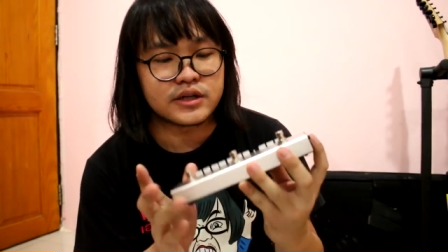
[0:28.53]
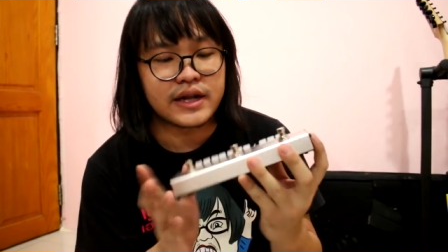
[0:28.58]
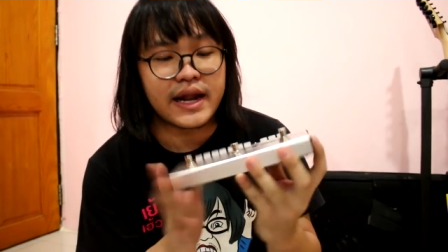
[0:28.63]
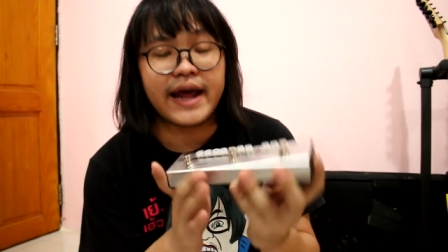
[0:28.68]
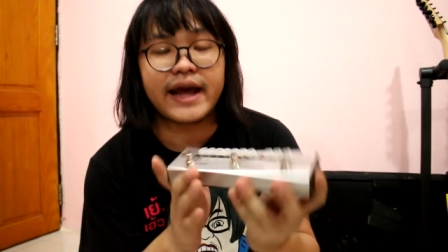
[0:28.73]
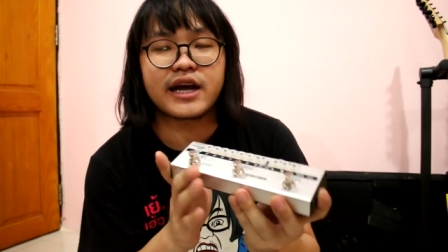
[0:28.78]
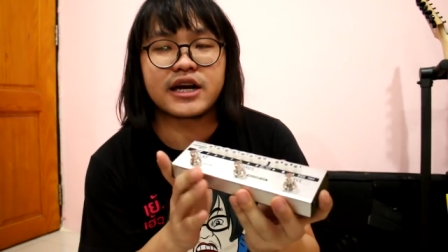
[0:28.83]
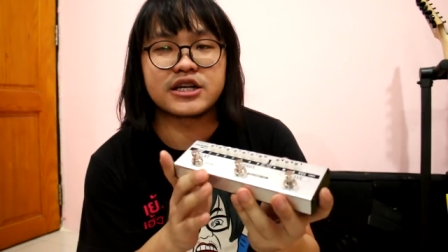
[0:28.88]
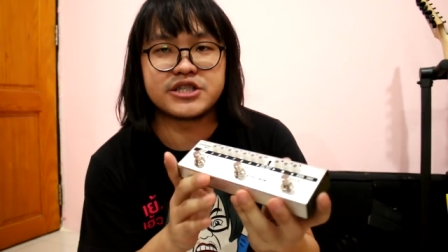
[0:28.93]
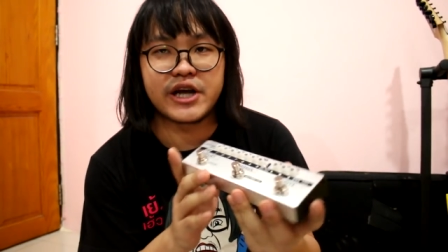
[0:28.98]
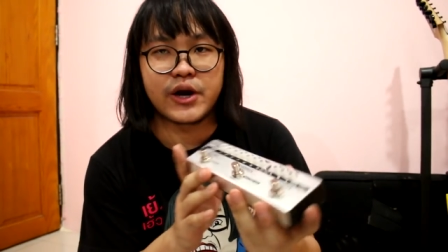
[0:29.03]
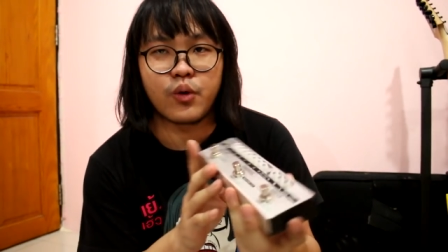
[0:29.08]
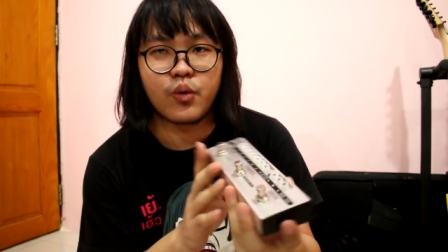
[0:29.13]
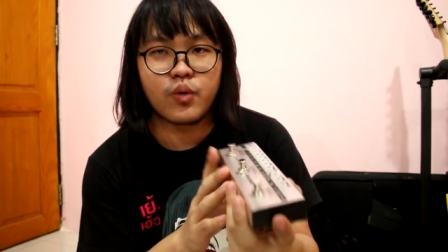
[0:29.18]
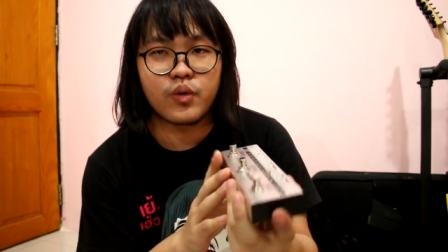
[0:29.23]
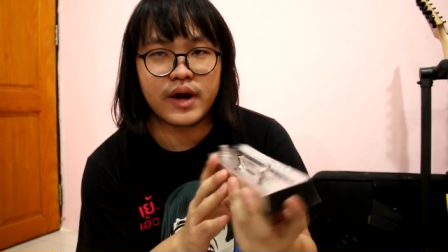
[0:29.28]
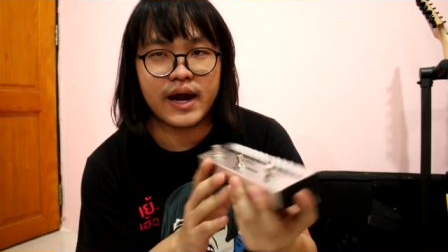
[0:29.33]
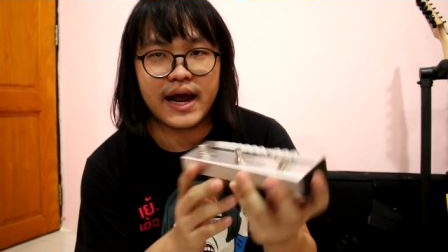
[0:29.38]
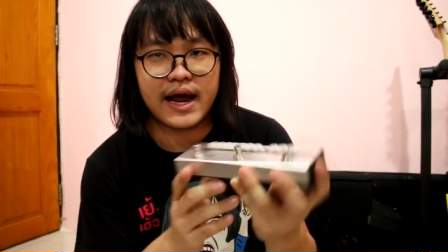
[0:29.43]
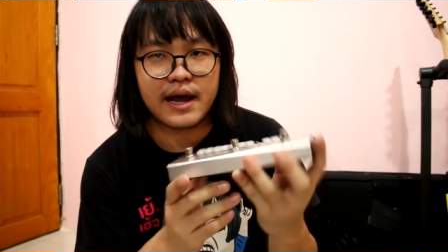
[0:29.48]
เล็กจิ๋ว
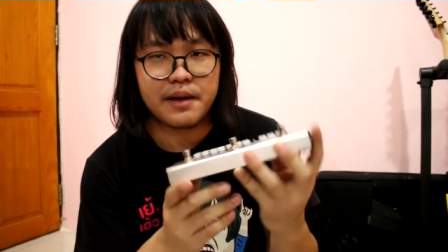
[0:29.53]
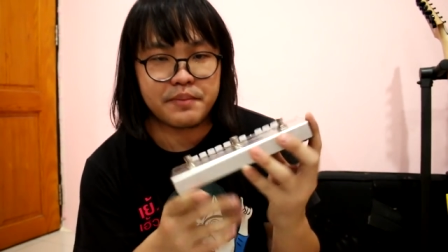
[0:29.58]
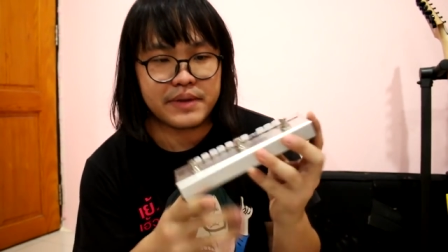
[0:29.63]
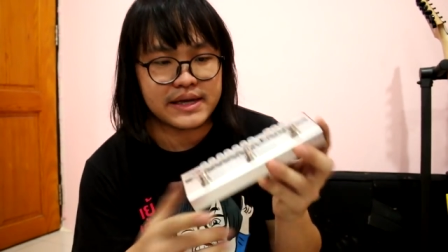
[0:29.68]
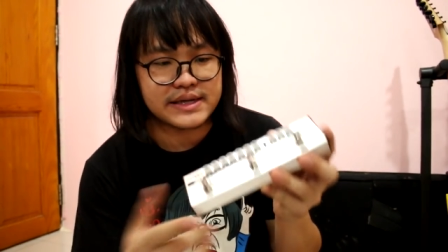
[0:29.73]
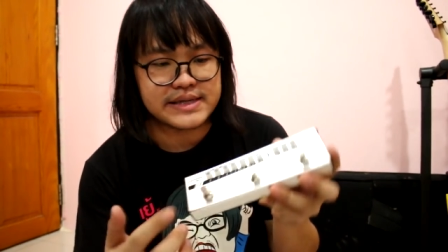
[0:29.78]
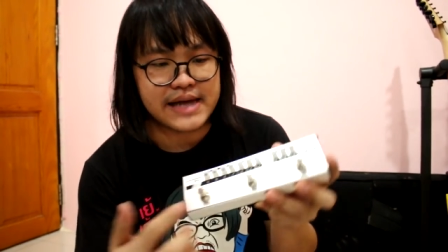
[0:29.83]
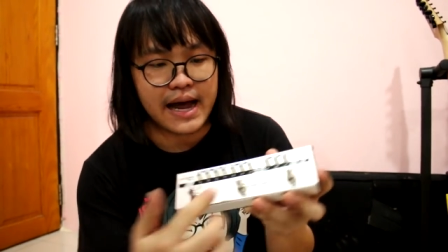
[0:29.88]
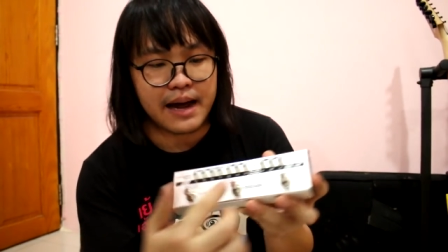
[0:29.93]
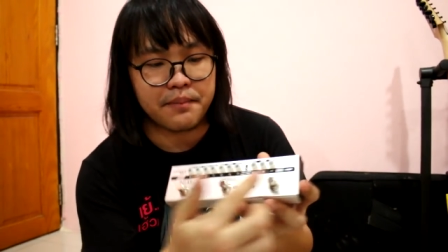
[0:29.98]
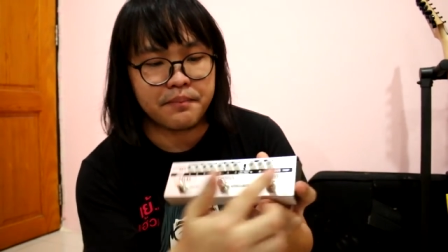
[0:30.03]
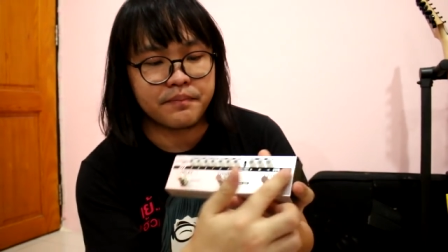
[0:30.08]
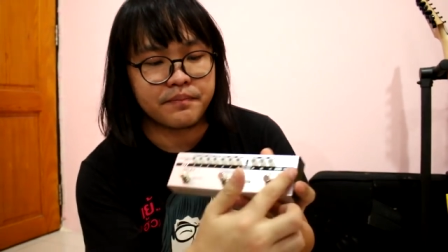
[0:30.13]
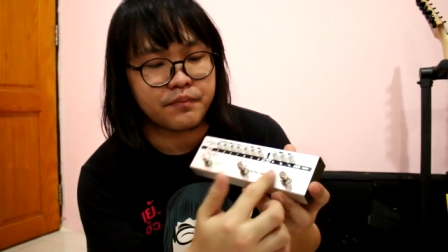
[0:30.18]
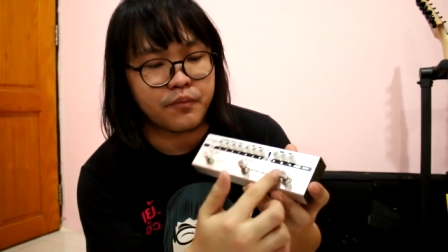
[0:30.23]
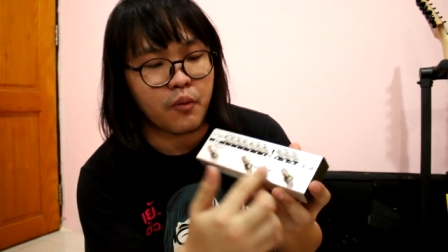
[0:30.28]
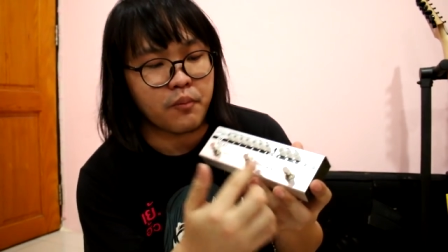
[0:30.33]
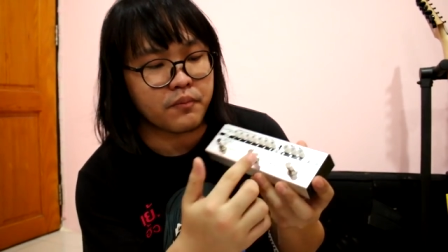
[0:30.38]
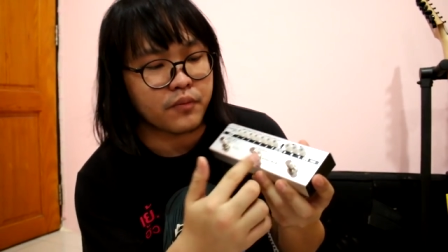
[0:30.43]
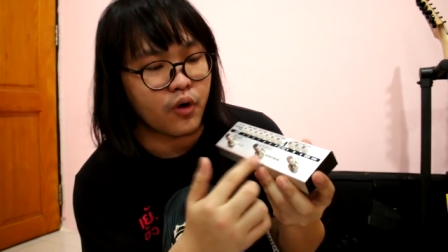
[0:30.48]
นะฮะมีสาม
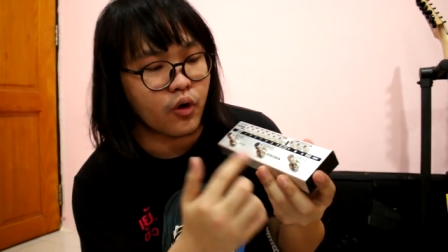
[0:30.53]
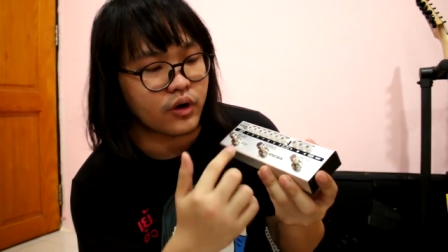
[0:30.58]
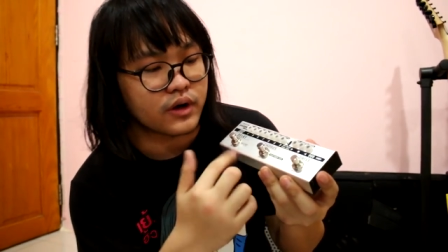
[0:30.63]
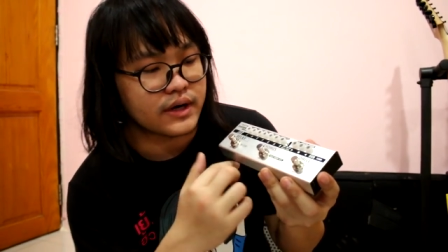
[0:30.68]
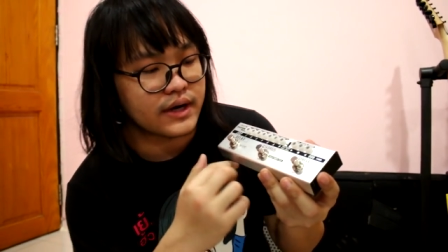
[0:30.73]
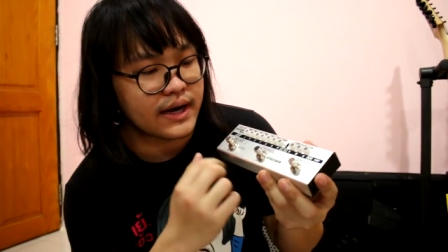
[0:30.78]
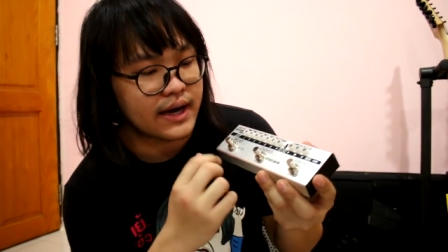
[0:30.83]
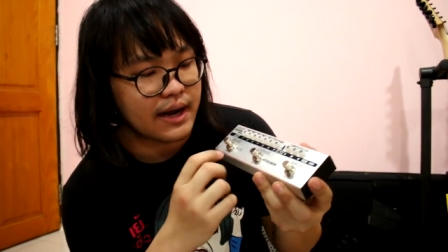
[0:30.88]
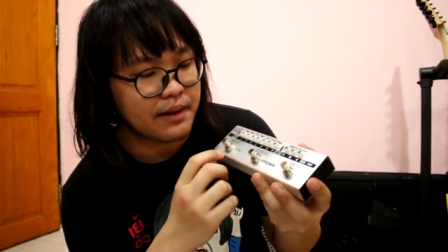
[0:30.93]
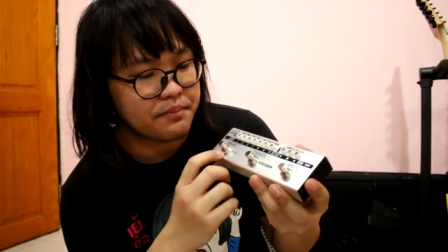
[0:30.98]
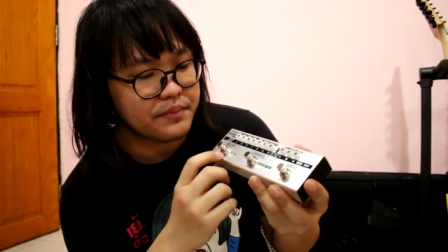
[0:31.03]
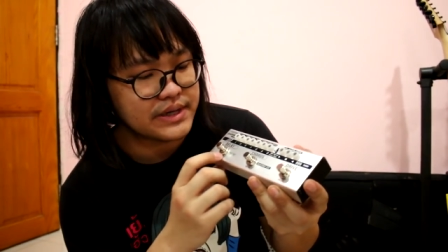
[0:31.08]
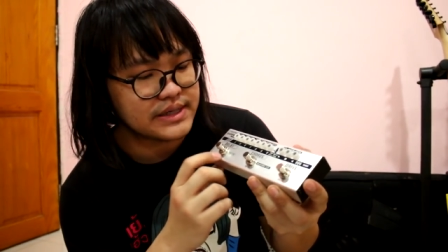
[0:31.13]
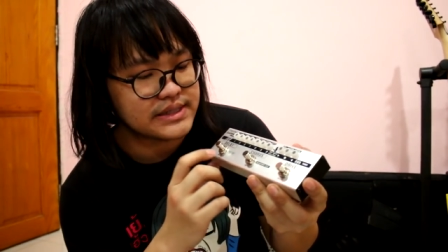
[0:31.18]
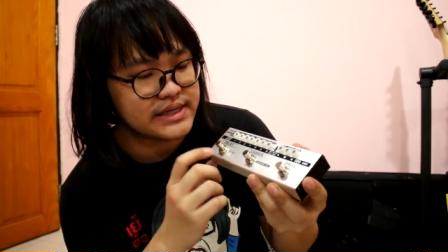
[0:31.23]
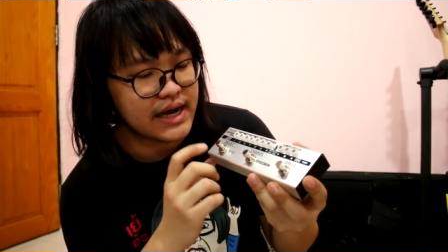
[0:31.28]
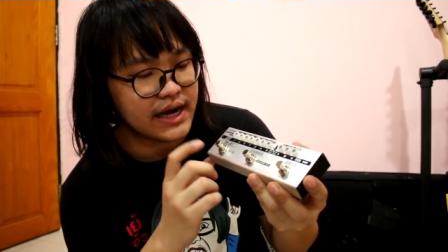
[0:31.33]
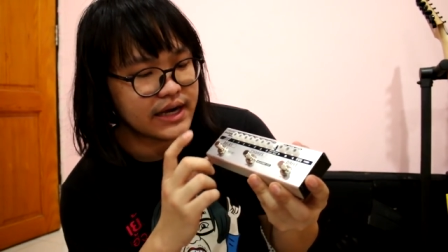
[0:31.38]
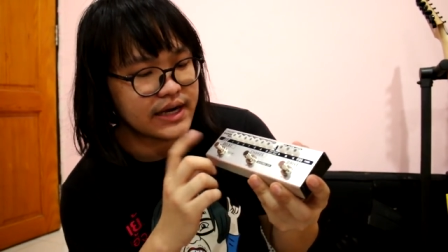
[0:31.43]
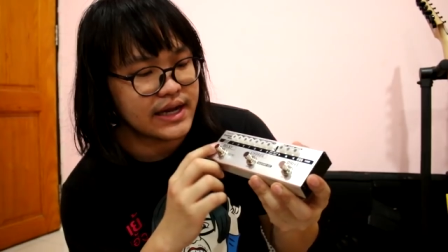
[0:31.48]
ปุ่มกดนะครับมี
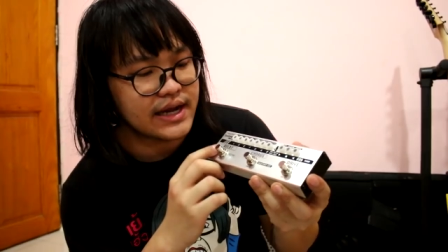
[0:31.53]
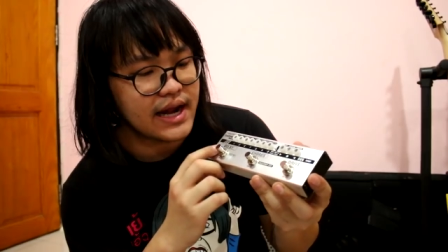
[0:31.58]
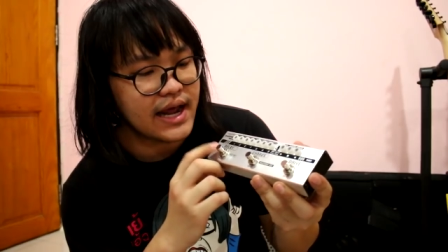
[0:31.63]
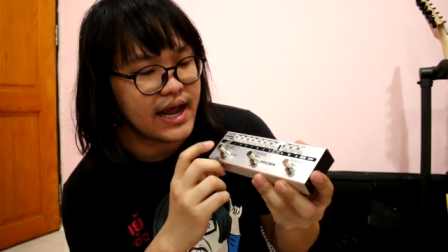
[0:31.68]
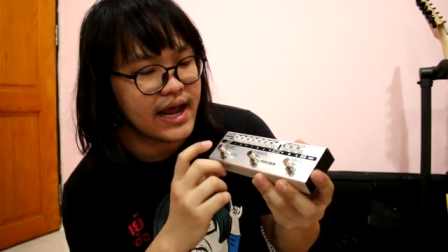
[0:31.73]
เสียงดีเล